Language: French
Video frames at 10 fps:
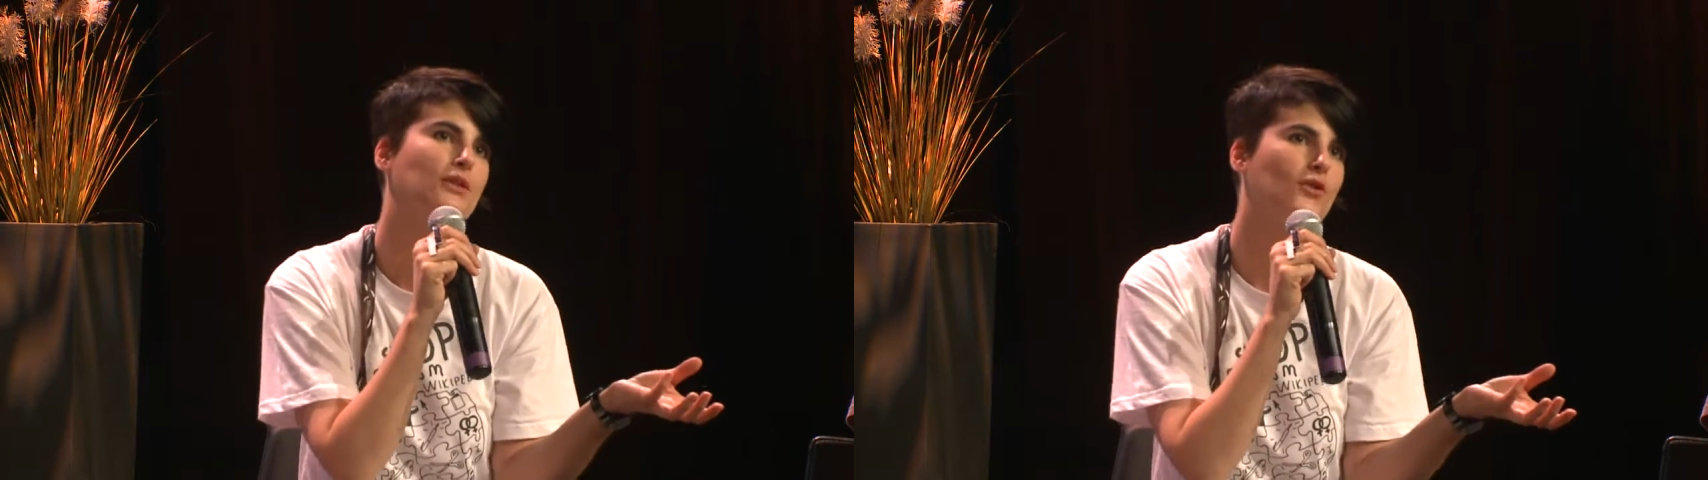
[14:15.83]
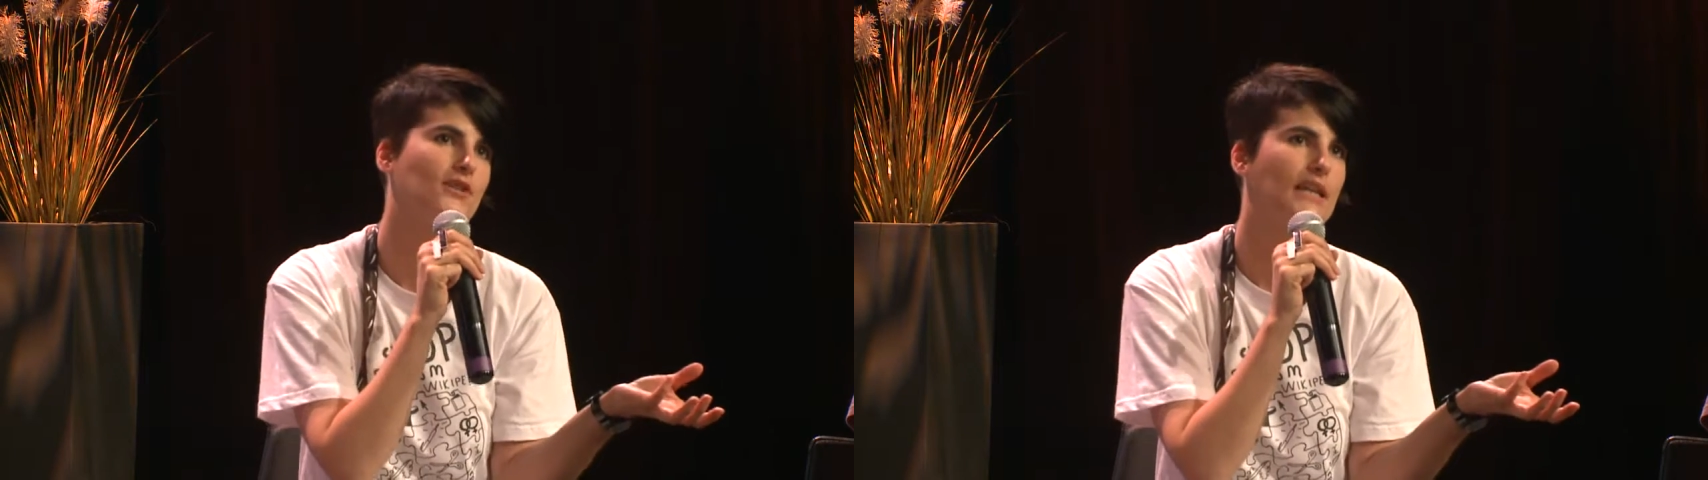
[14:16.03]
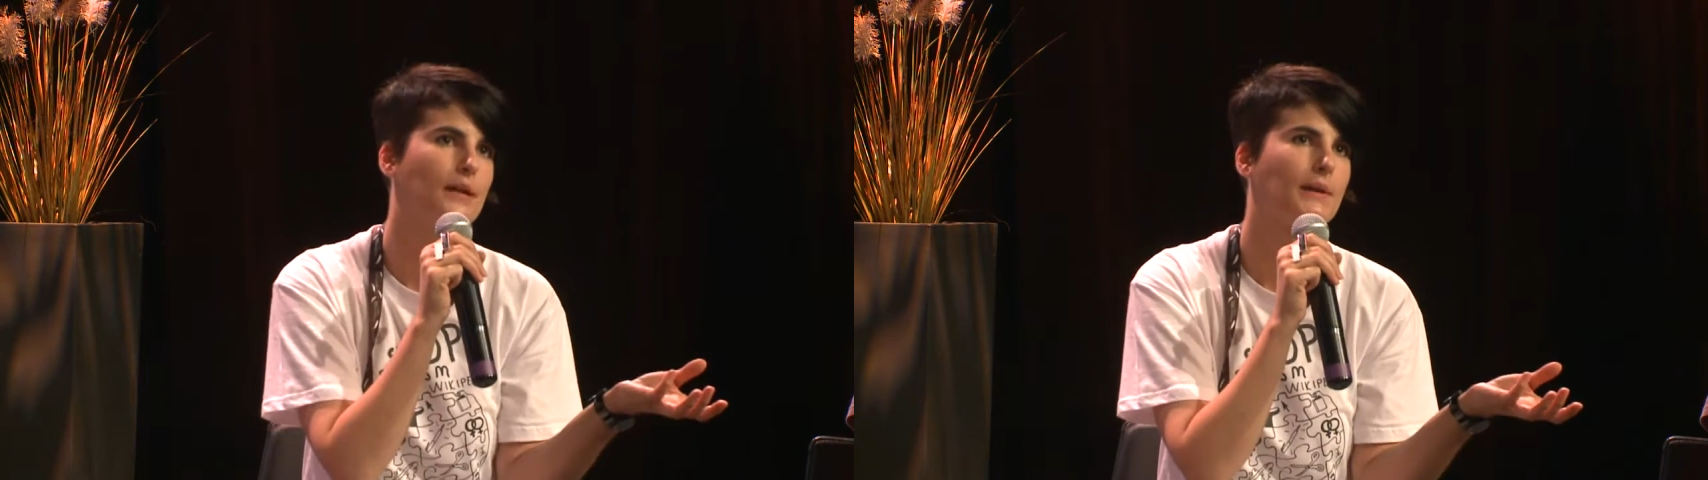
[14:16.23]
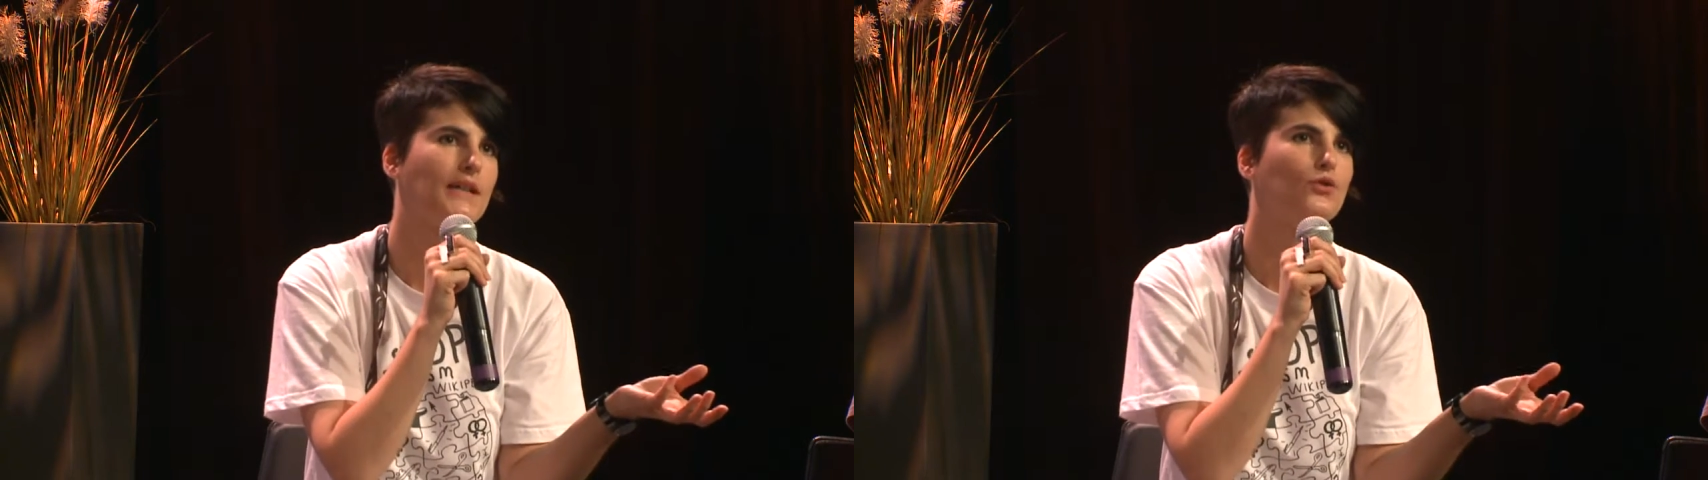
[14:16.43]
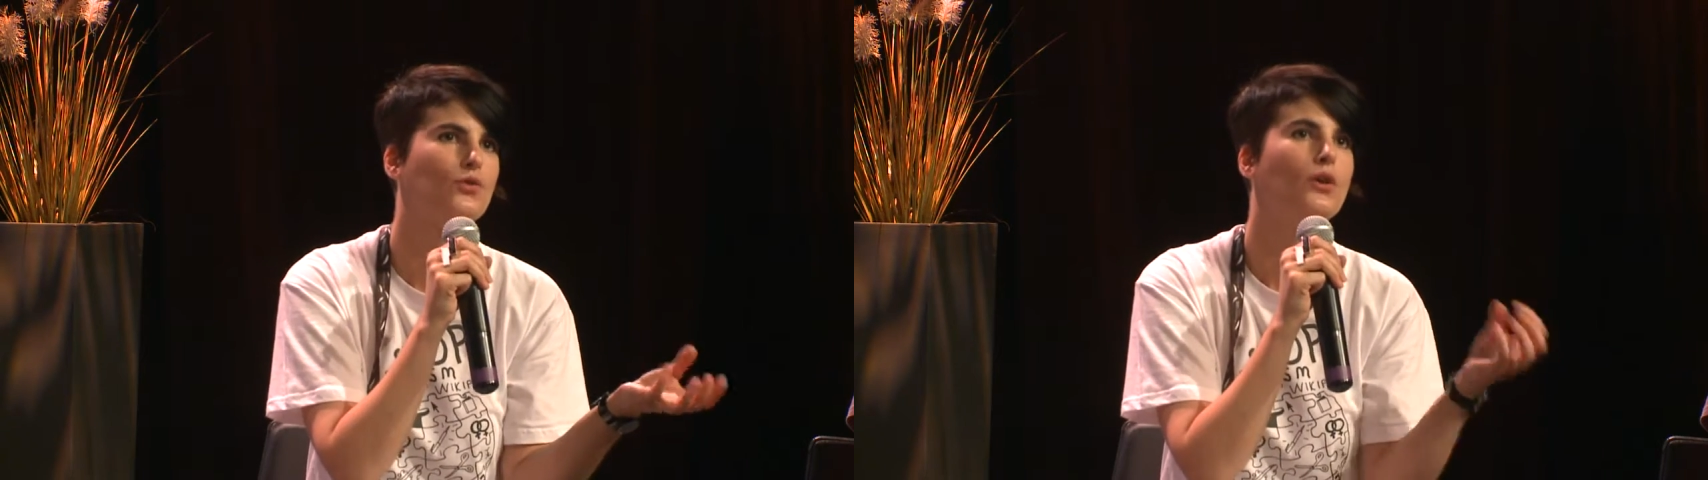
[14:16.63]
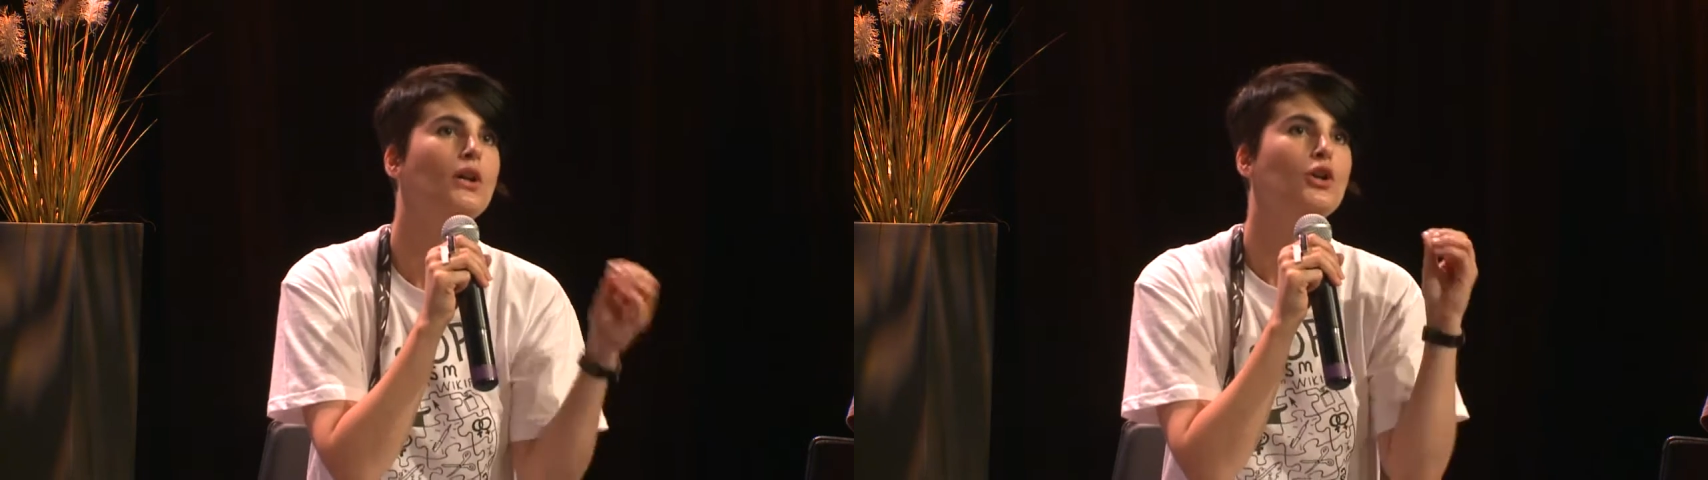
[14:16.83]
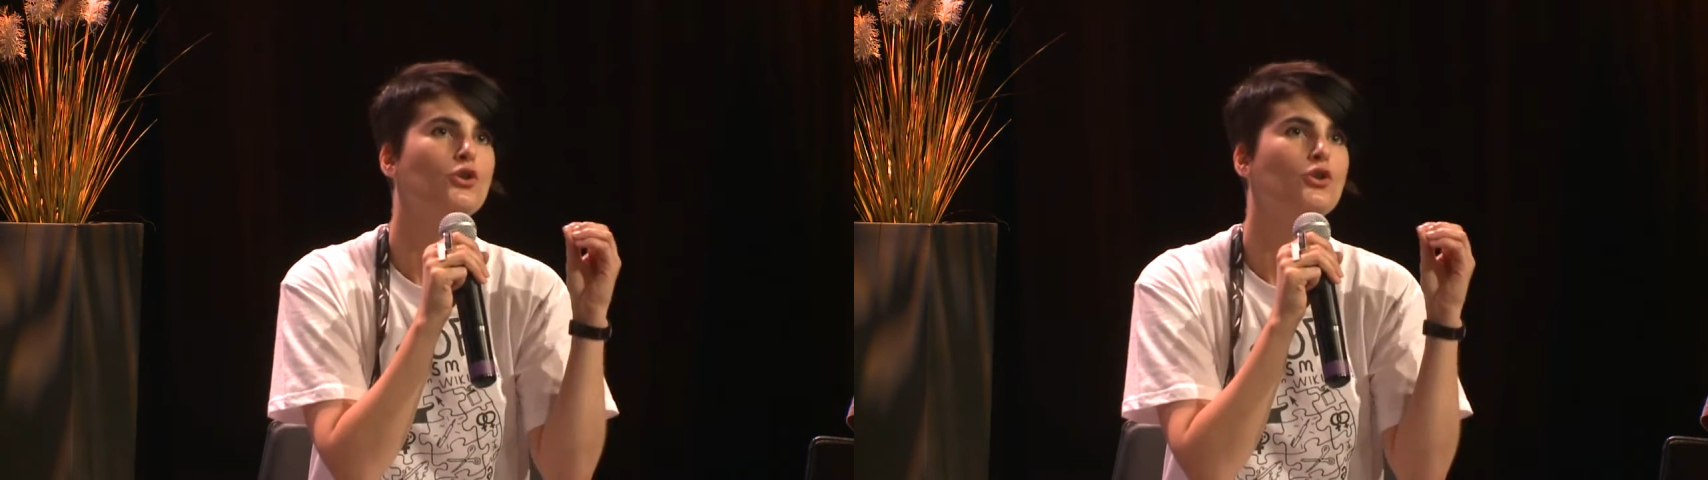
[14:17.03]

temps, j'ai l'impression,